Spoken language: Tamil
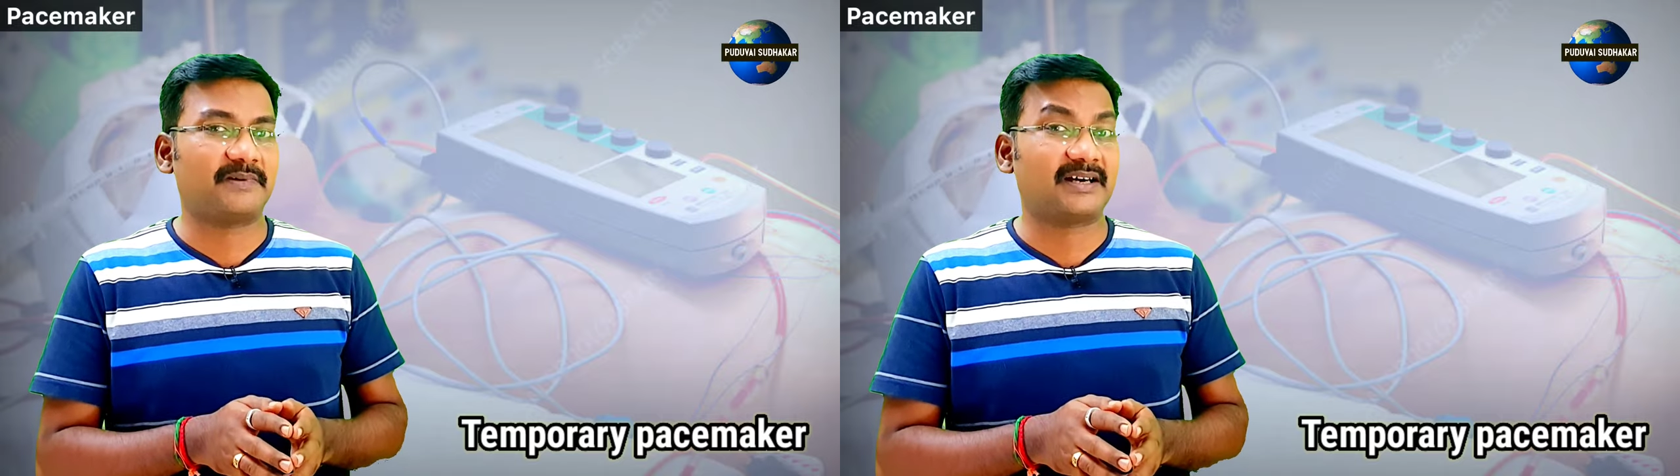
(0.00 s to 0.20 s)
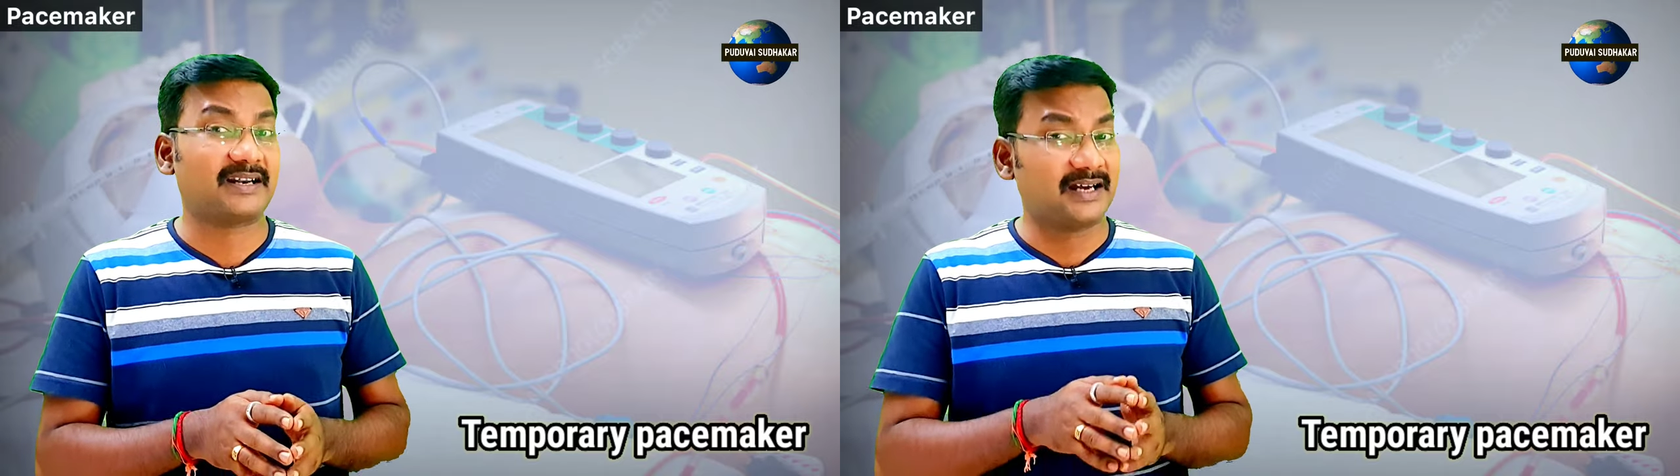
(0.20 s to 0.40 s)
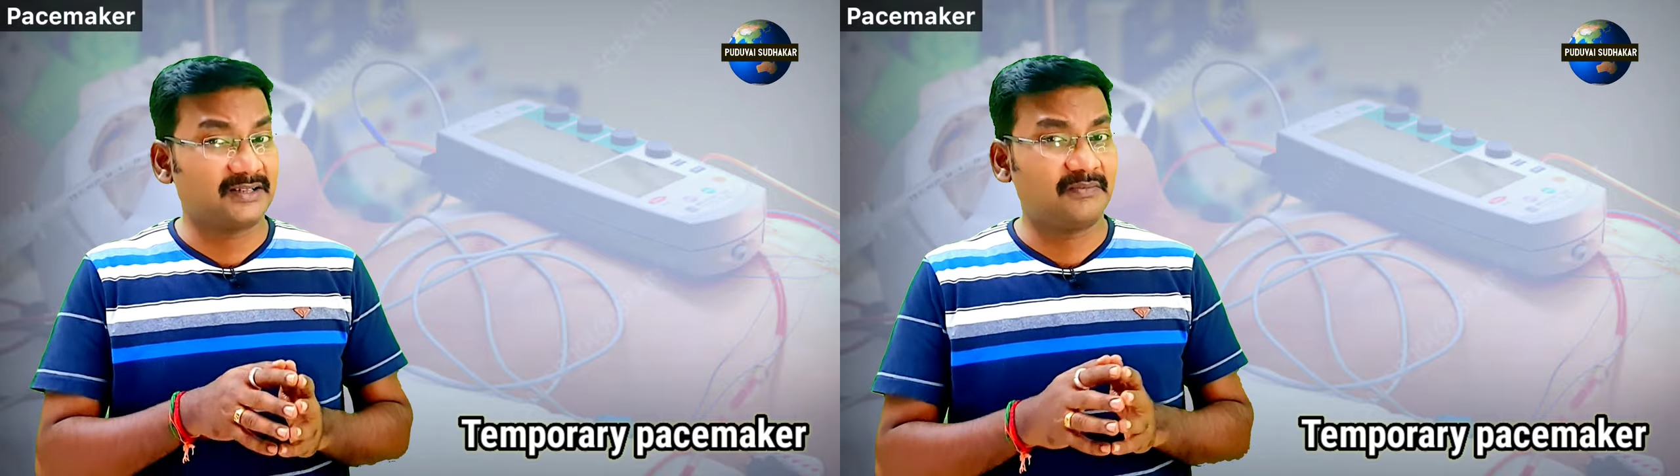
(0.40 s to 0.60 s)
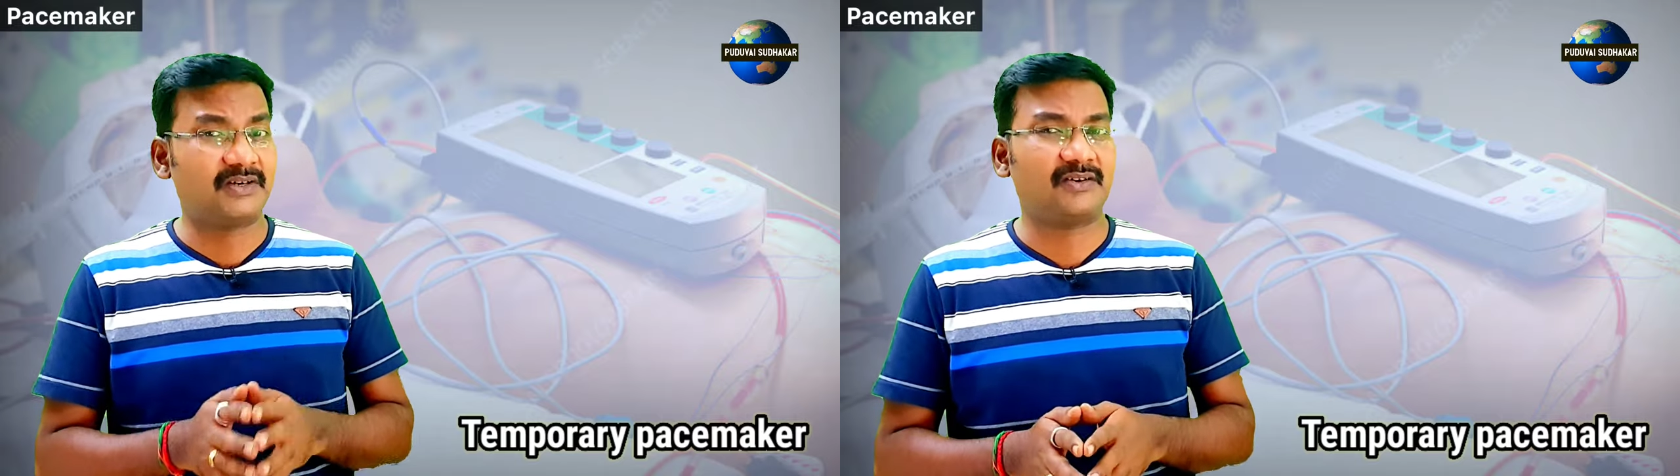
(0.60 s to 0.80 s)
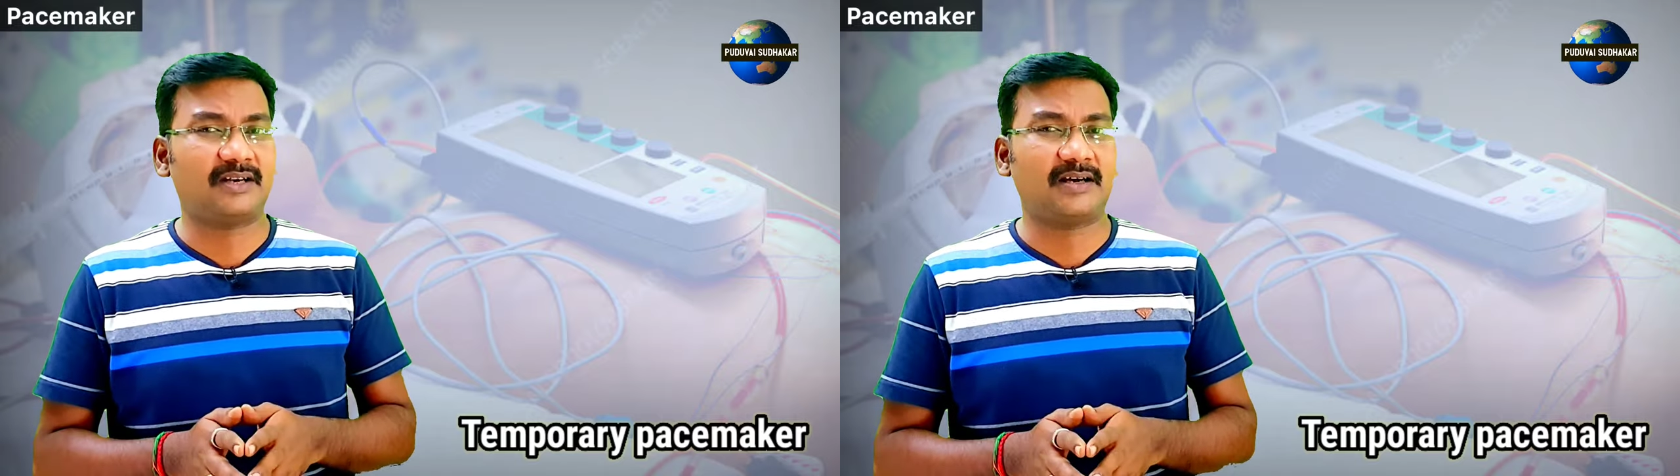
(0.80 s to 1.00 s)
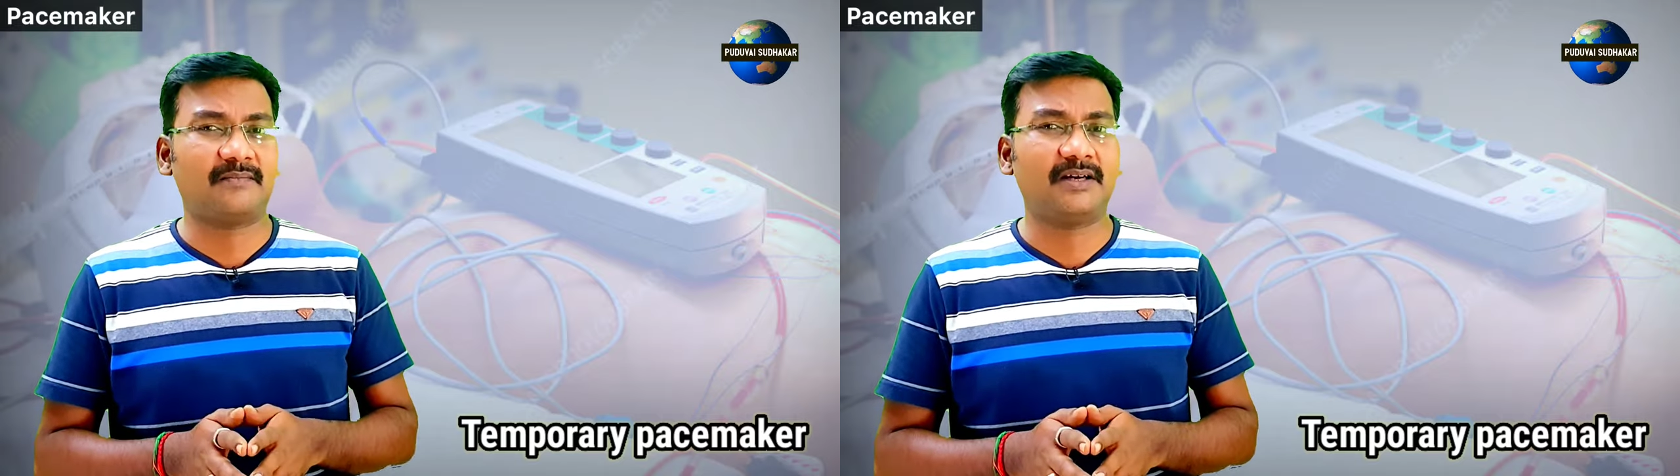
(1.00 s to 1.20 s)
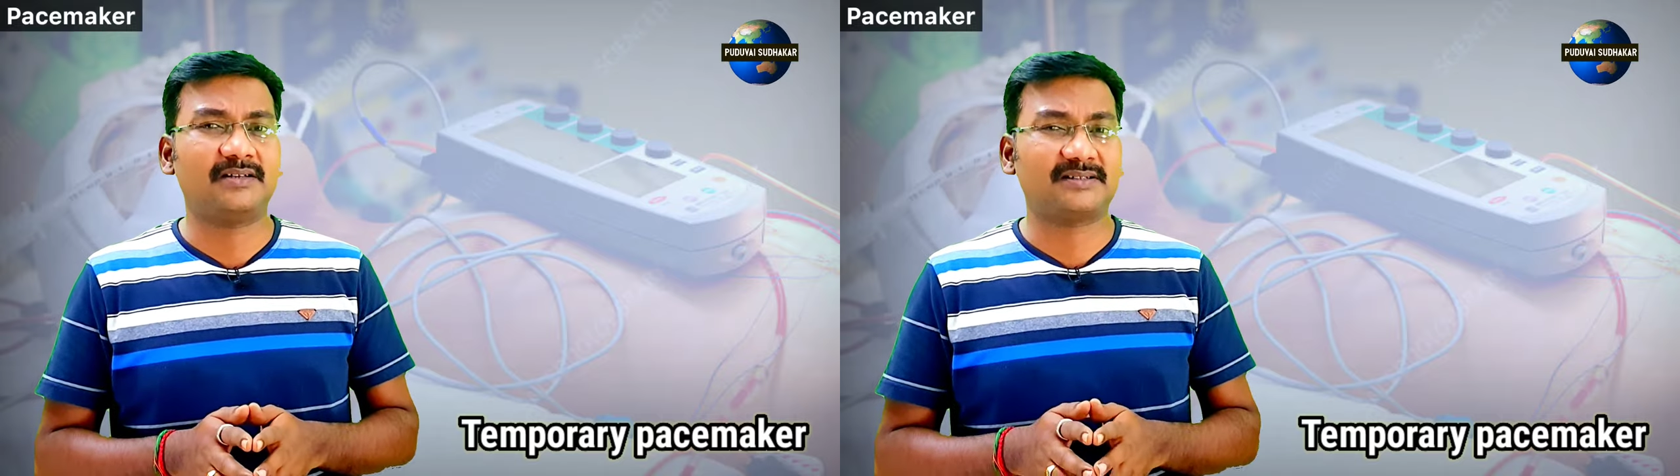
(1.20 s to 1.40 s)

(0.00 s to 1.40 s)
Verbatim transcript: மேக்கர் அது மட்டும் இல்லாமல்